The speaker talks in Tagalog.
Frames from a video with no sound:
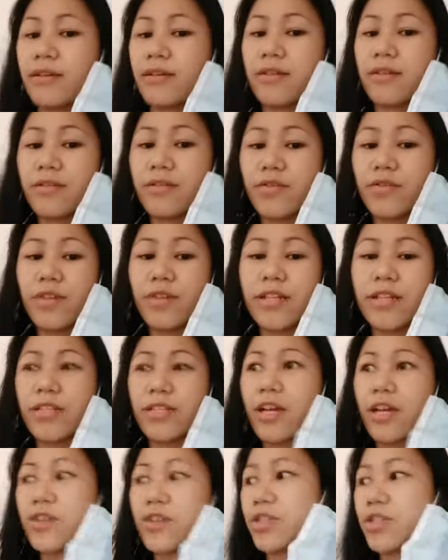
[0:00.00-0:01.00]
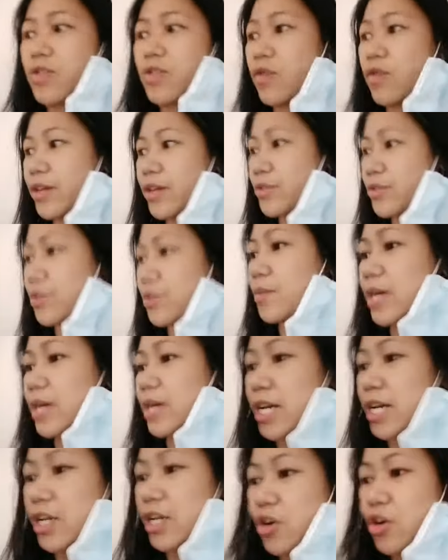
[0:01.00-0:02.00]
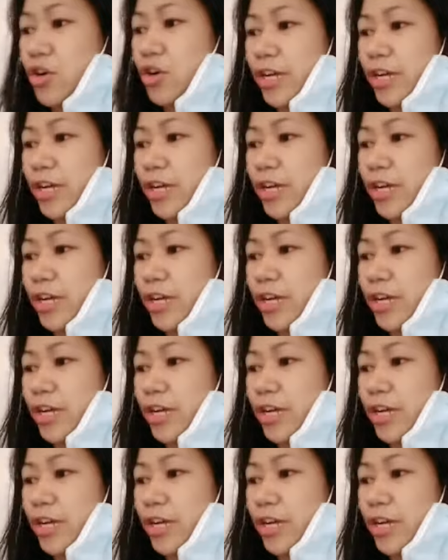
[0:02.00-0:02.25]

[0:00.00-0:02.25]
Wala tayo sa kwarto. okay na